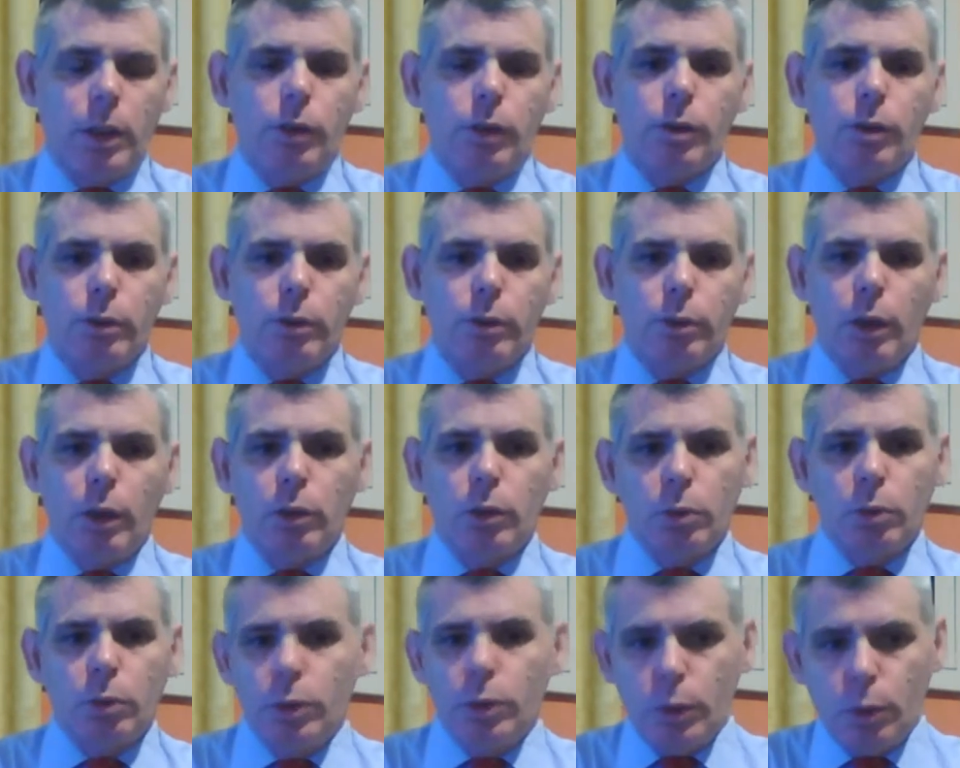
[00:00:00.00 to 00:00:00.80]
su
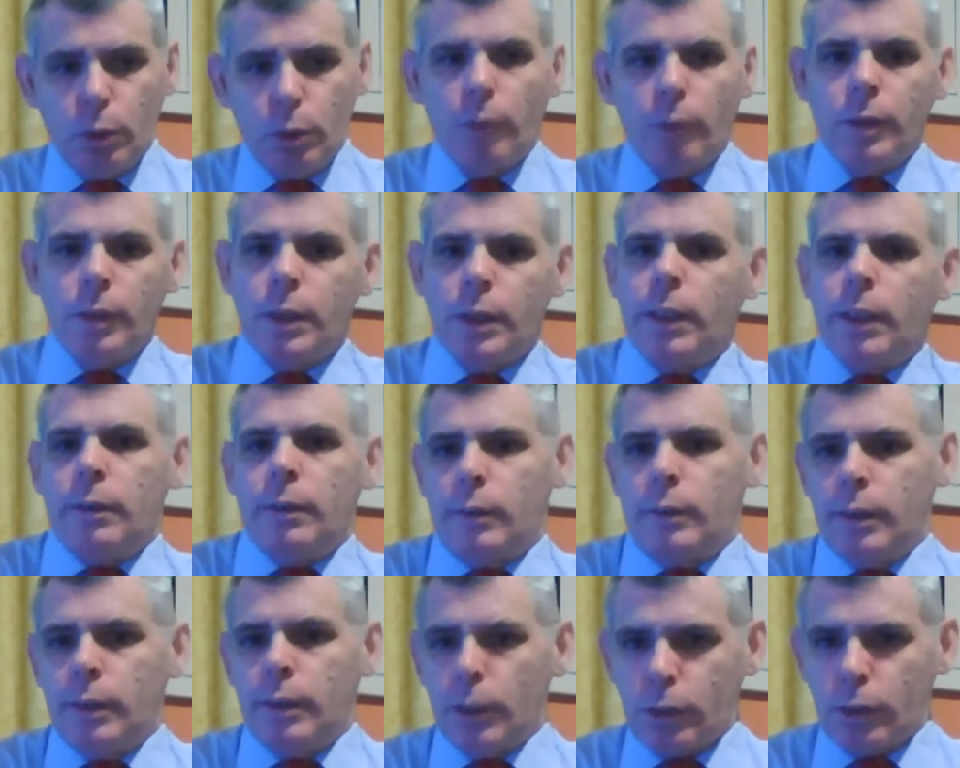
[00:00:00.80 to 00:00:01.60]
alcuni nuovi
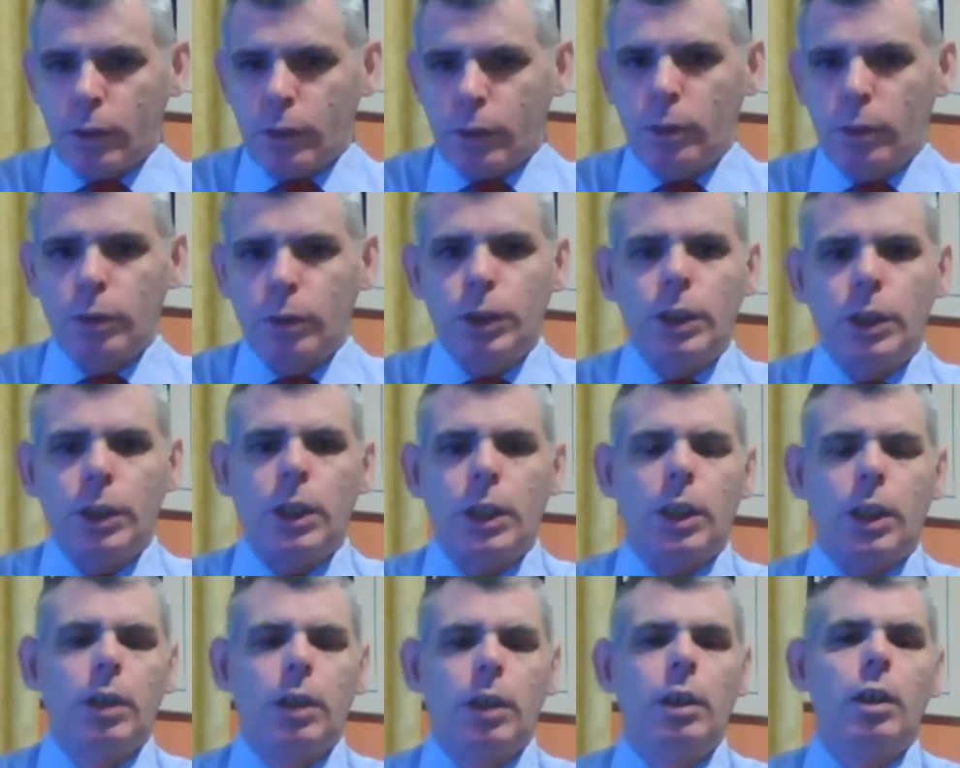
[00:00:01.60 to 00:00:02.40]
testi di
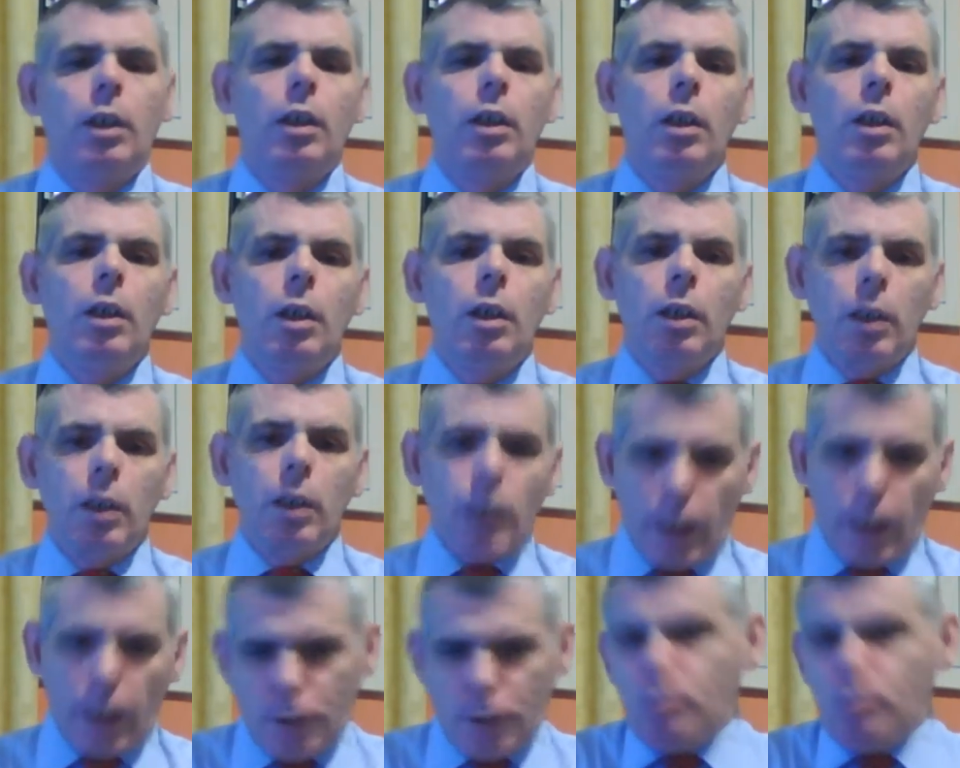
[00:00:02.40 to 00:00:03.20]
astrologia
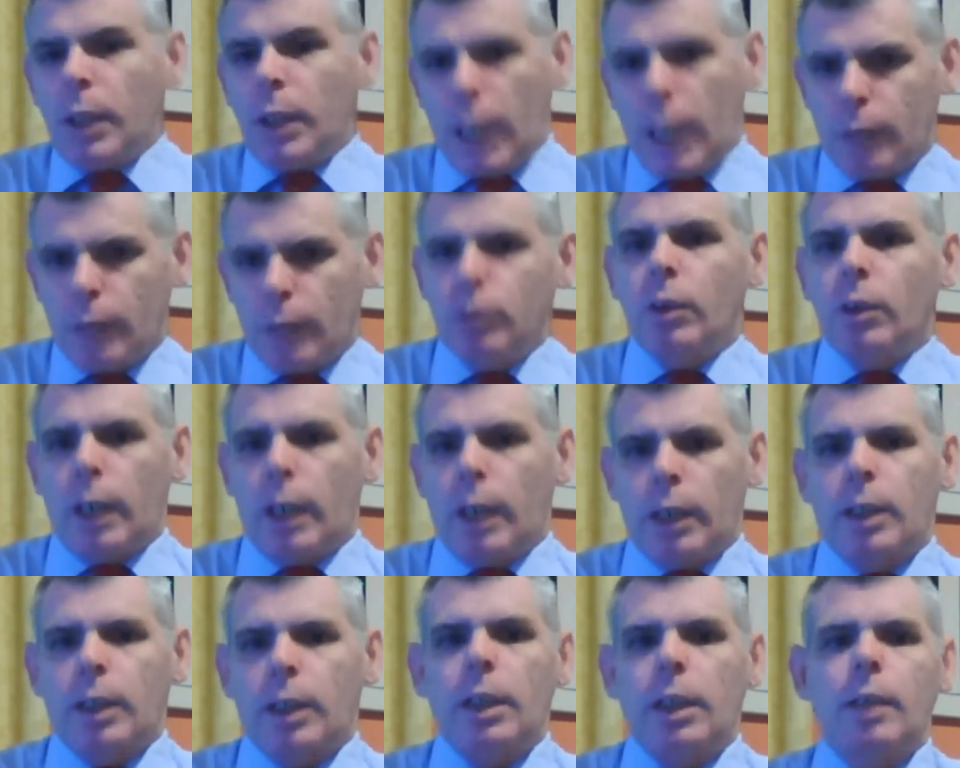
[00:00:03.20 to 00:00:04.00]
che spiegavano
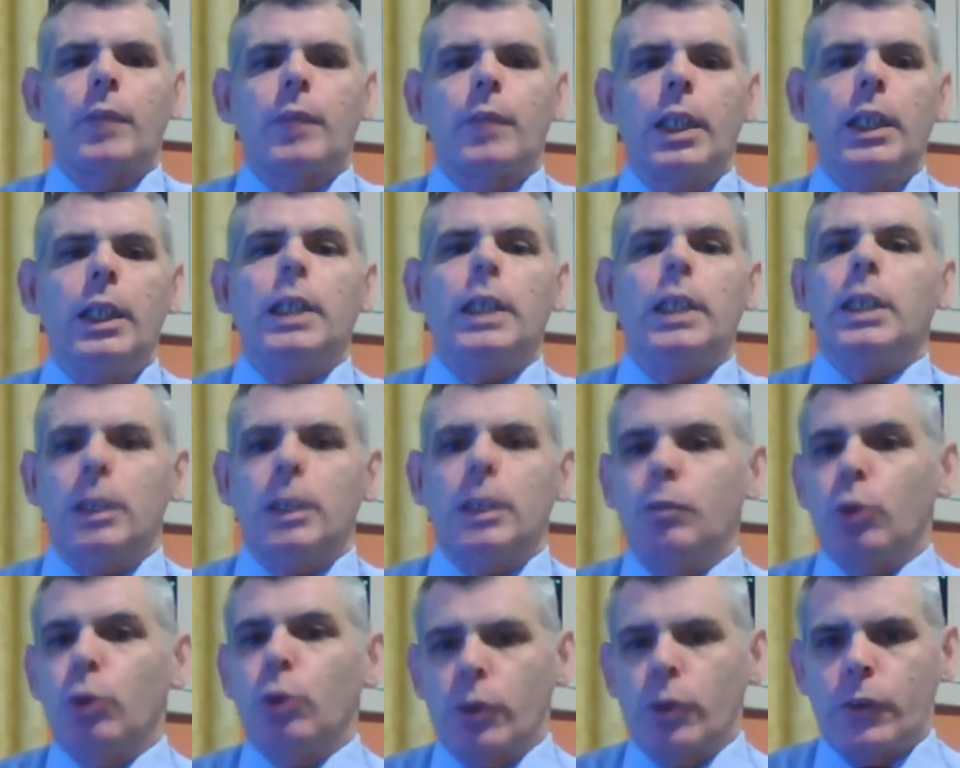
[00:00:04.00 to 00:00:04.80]
anche le
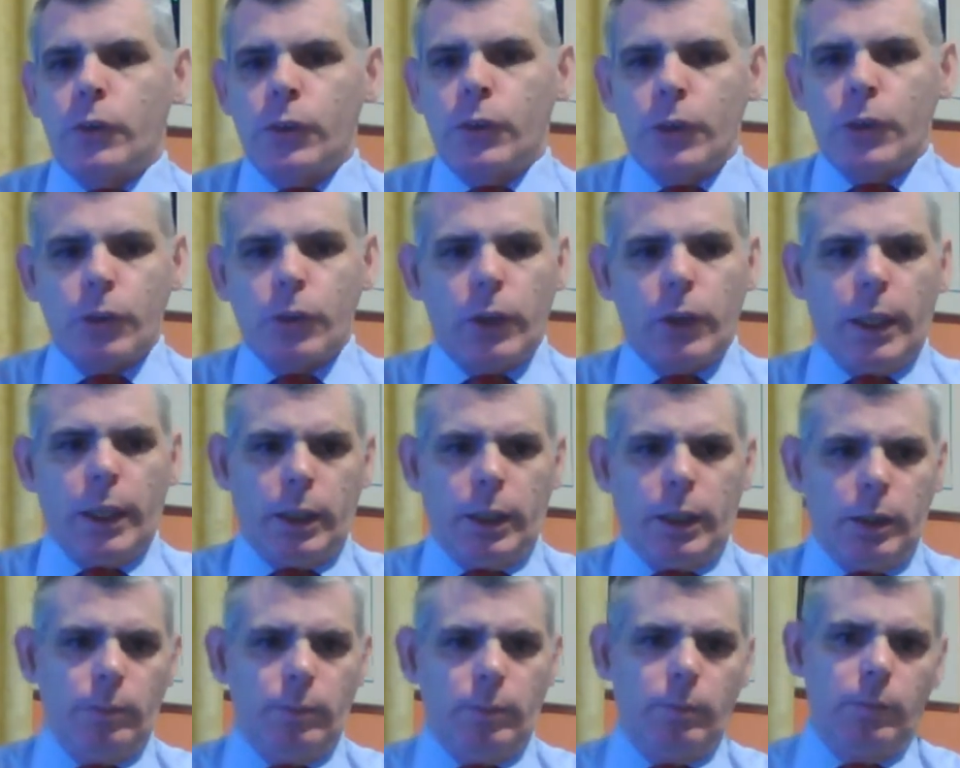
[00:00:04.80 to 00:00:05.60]
rivoluzioni
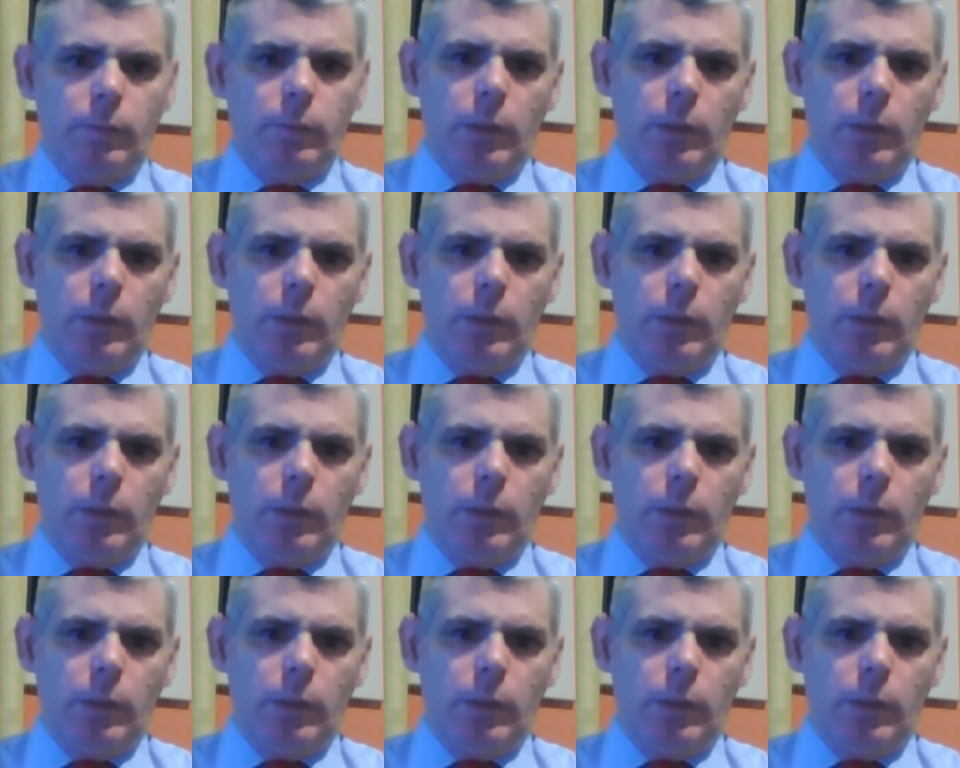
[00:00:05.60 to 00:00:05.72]
solari.